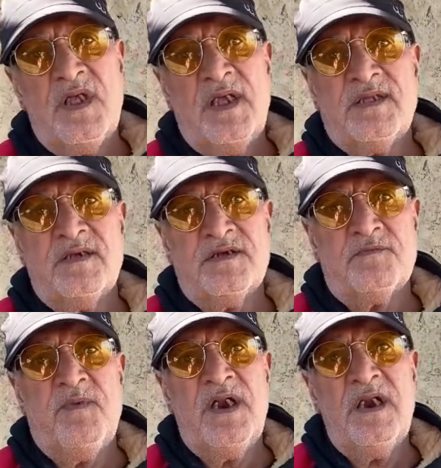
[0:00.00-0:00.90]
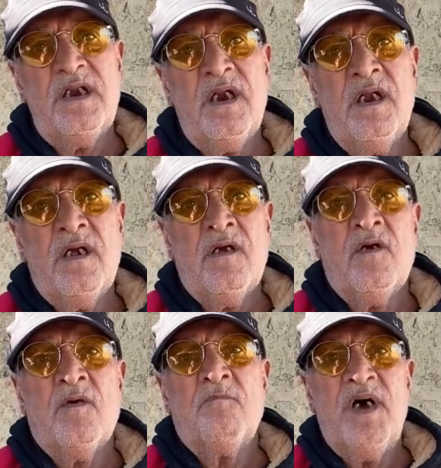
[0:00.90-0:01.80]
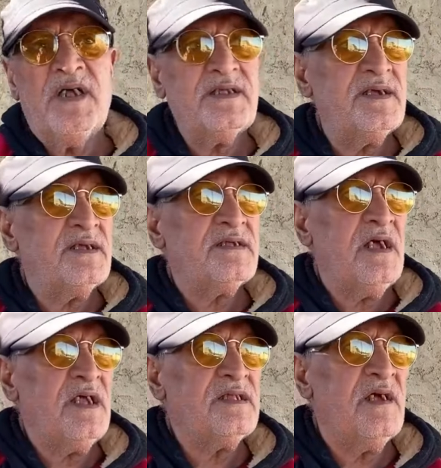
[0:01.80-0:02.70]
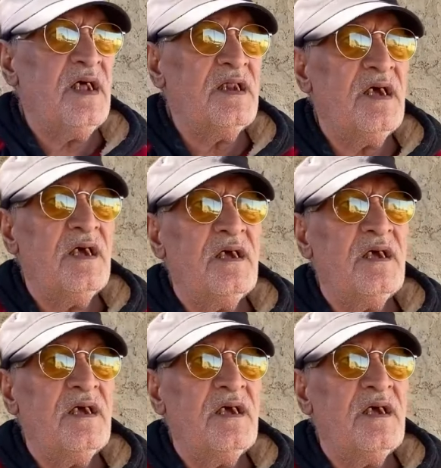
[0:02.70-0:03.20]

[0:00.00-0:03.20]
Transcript: تحت الجبل بعد يتعدى على